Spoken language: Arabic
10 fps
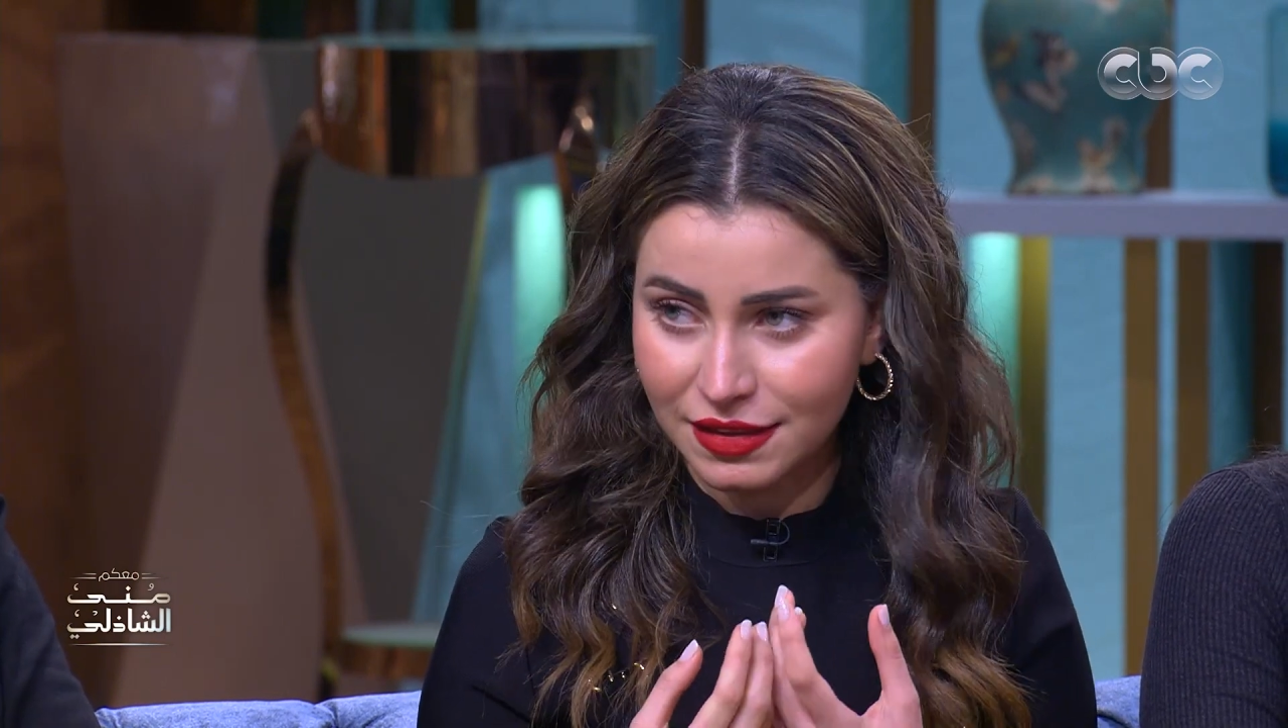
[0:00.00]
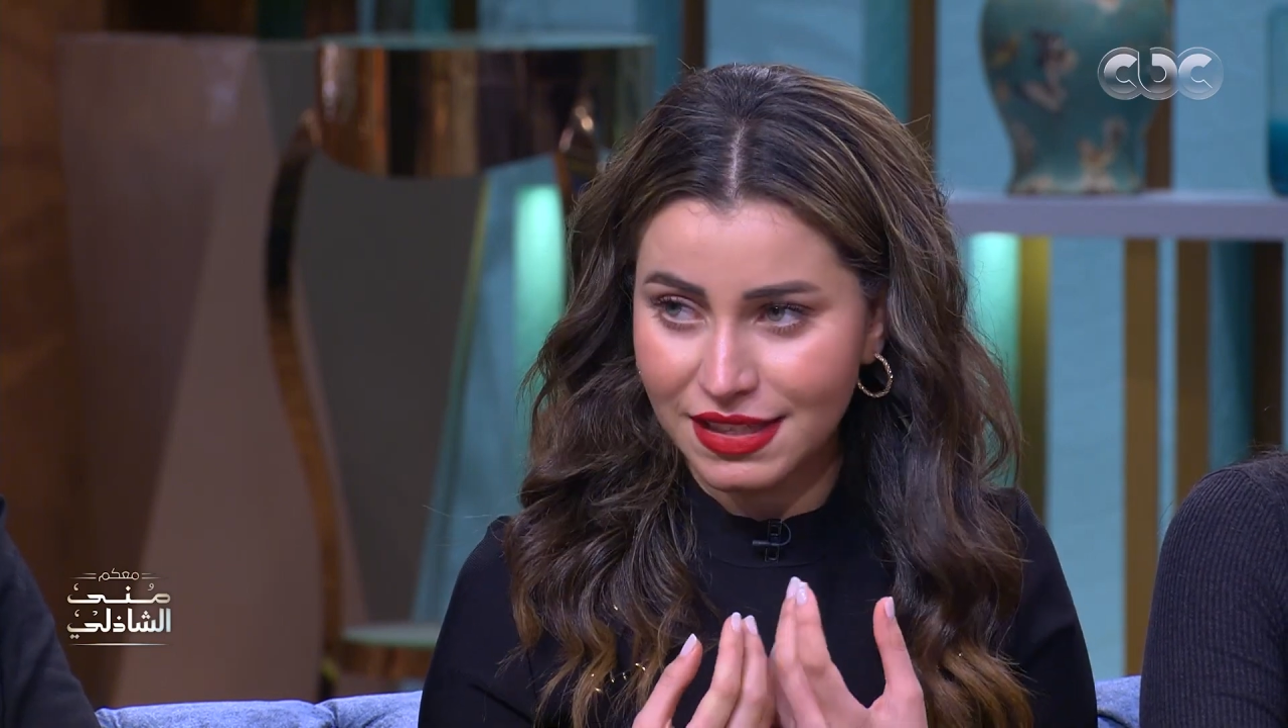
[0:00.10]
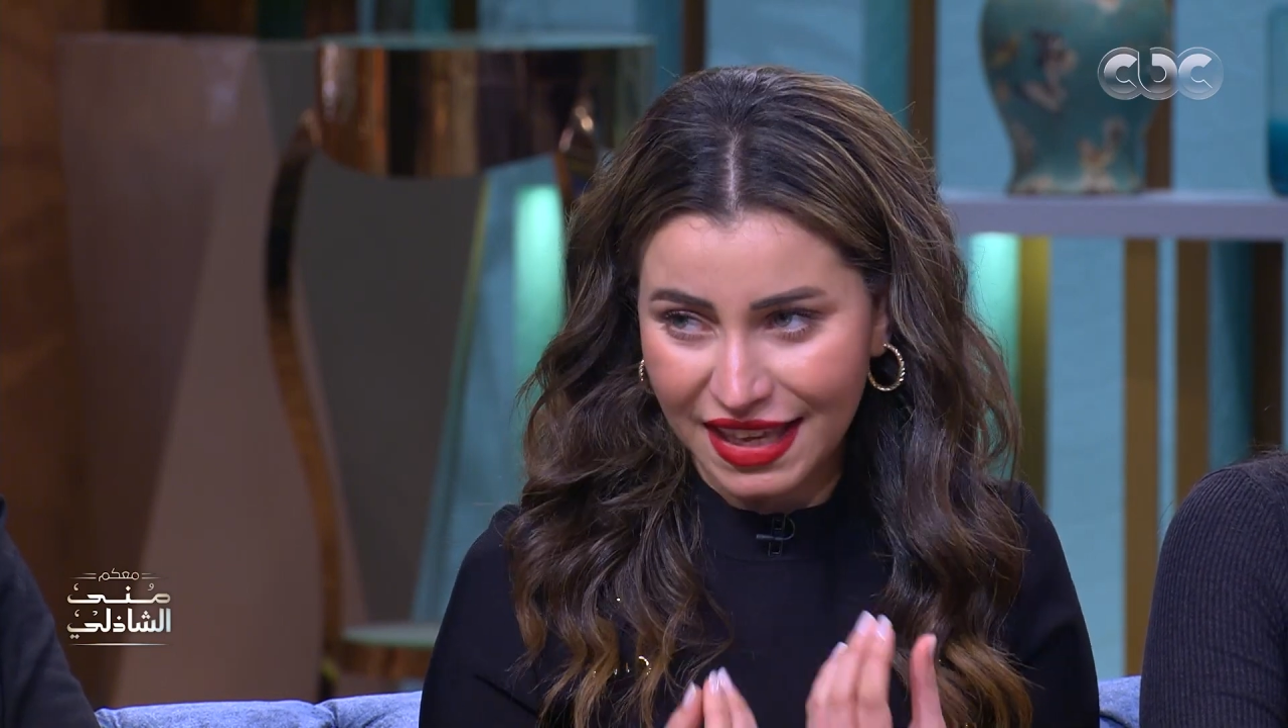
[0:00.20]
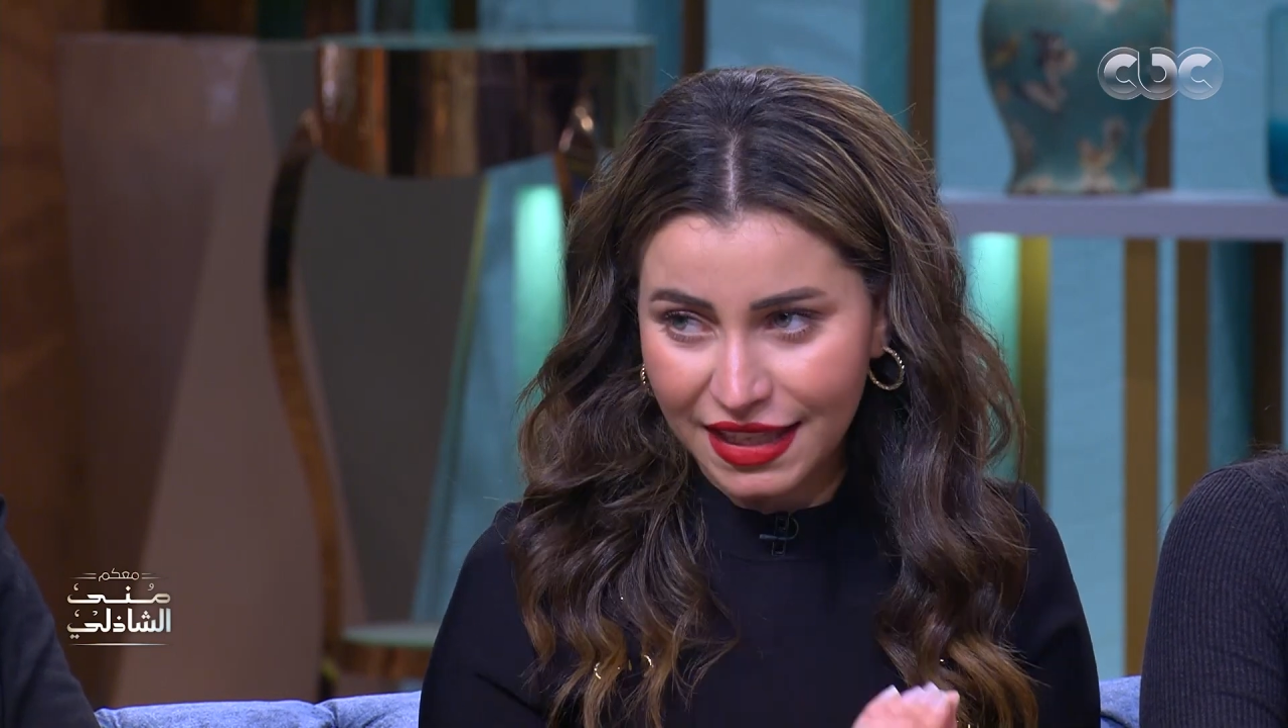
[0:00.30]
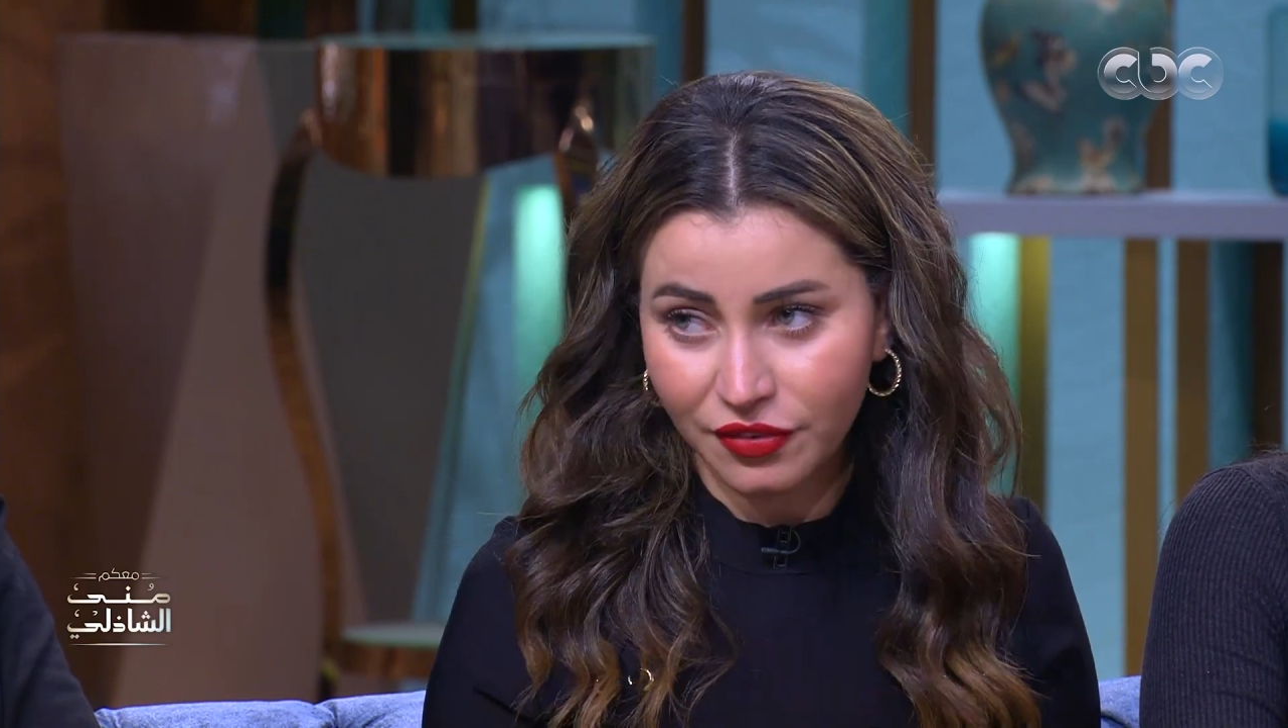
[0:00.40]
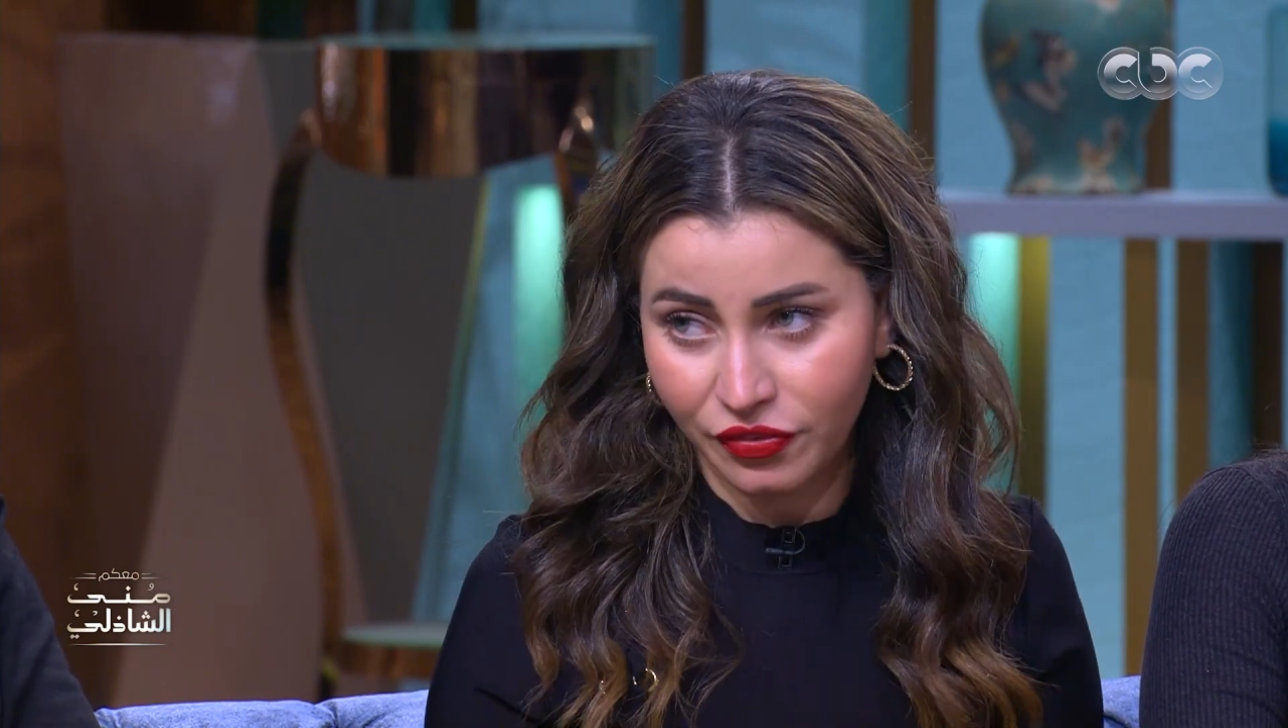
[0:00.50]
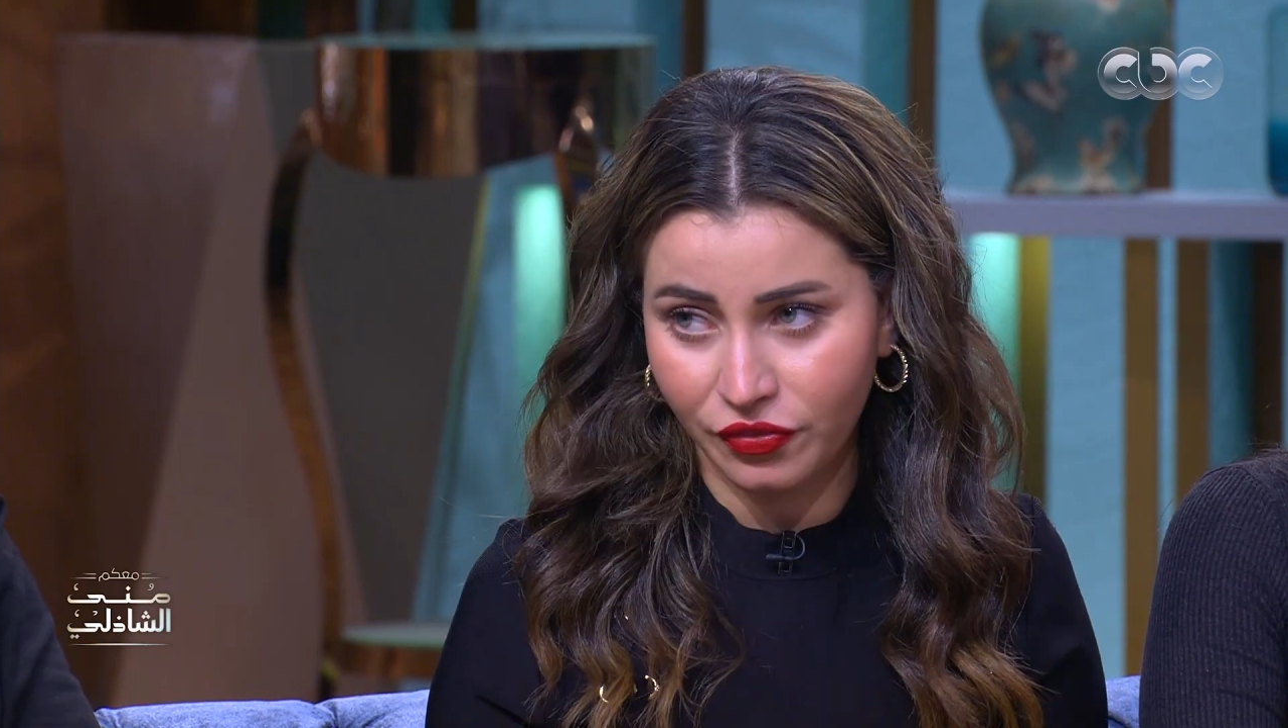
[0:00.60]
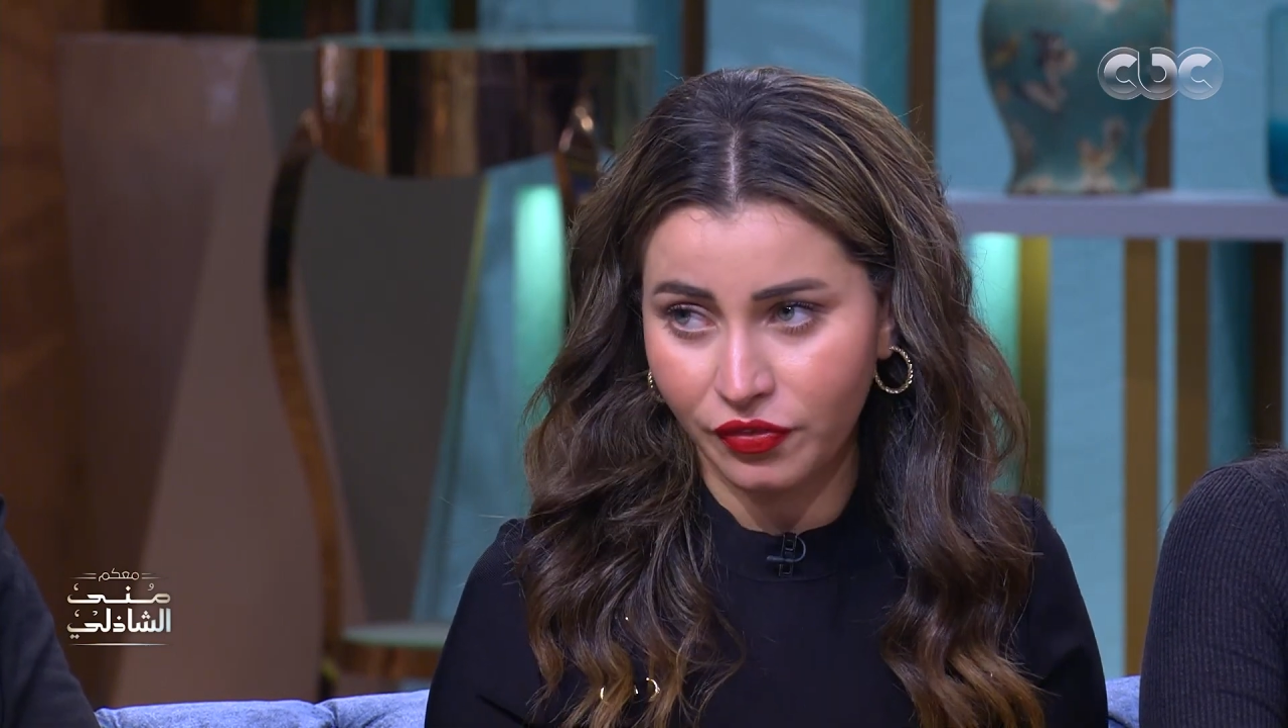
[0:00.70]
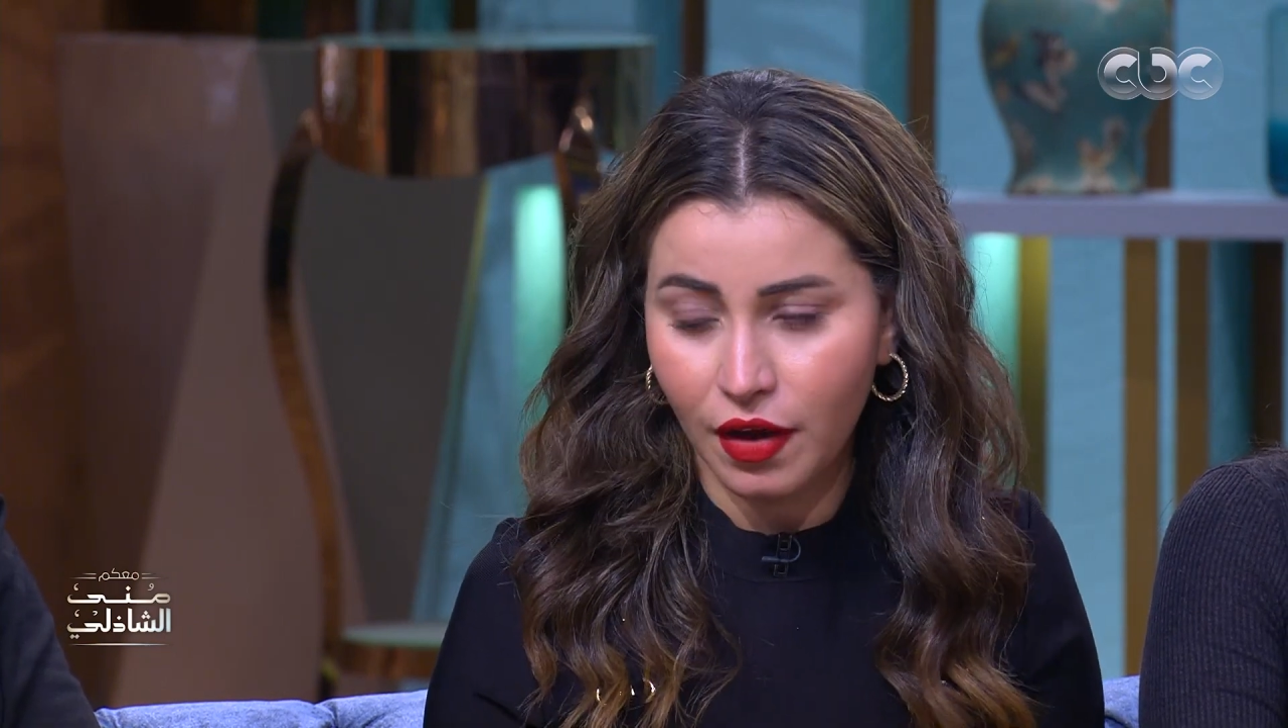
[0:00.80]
سخيف